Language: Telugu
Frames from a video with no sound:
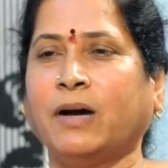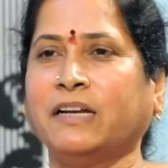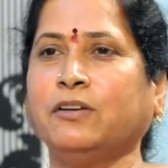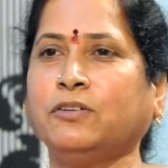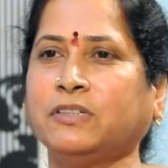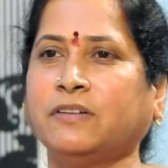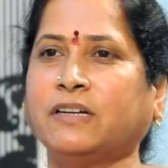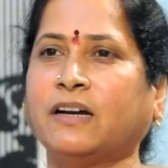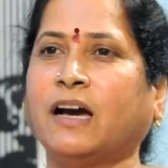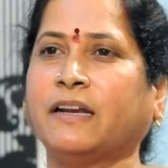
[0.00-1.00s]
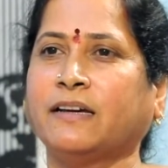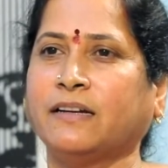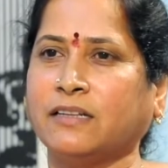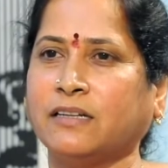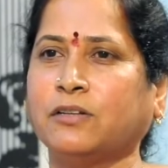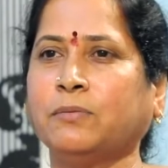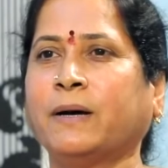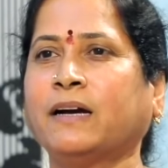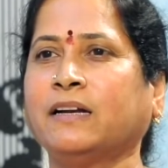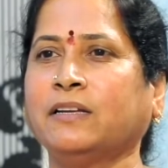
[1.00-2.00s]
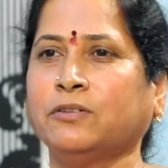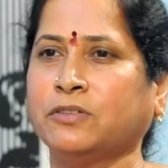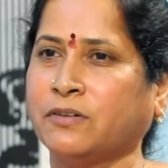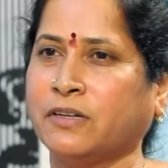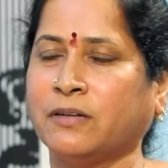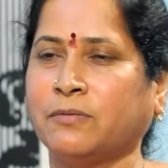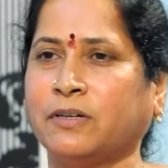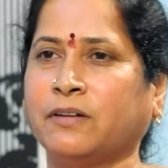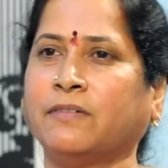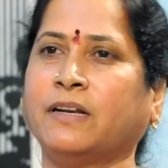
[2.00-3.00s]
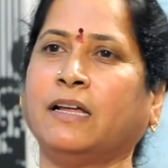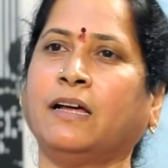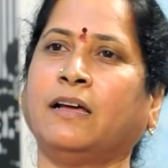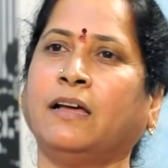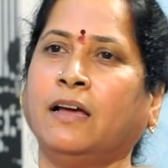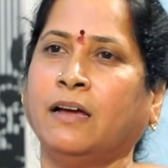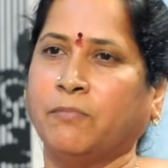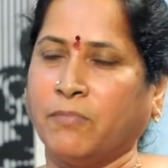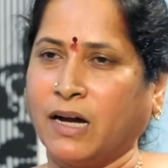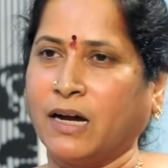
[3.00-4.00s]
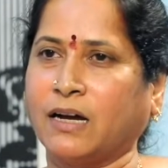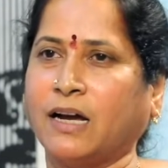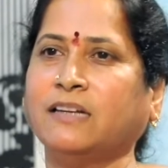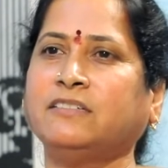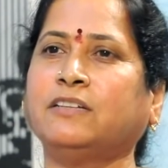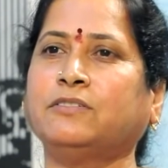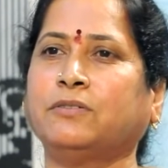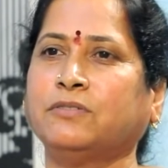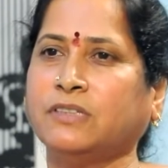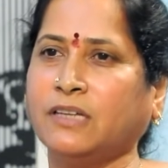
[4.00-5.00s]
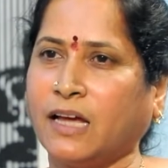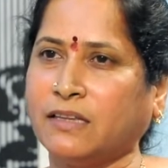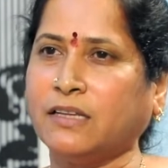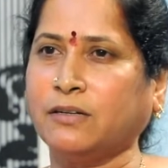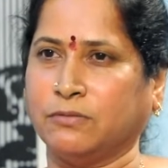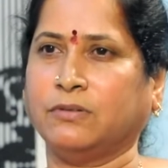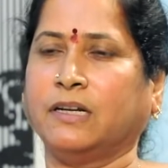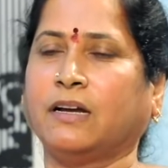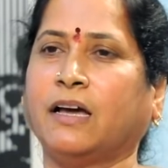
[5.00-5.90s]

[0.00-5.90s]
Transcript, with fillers: మా నియోజకవర్గ కార్యకర్తలందరూ పక్క నియోజకవర్గం ఉండడం వల్ల మా కాన్స్టిట్యున్సీ నుంచి అందరూ అంటే